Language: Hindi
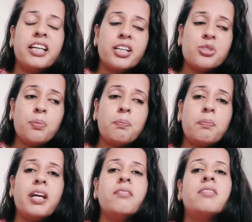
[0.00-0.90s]
ये जो
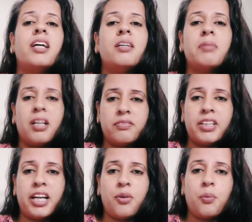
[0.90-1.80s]
प्रेम वाली
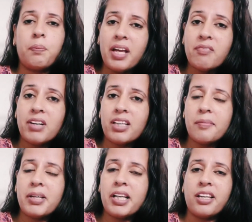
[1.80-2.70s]
भावना है और प्रेम वाली वाली
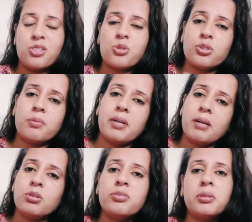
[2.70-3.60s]
भी नहीं शुद्ध
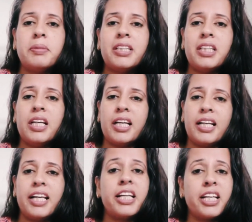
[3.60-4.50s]
प्रेम तो फिर भी ठीक है
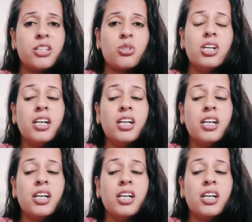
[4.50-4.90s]
लेकिन ये जो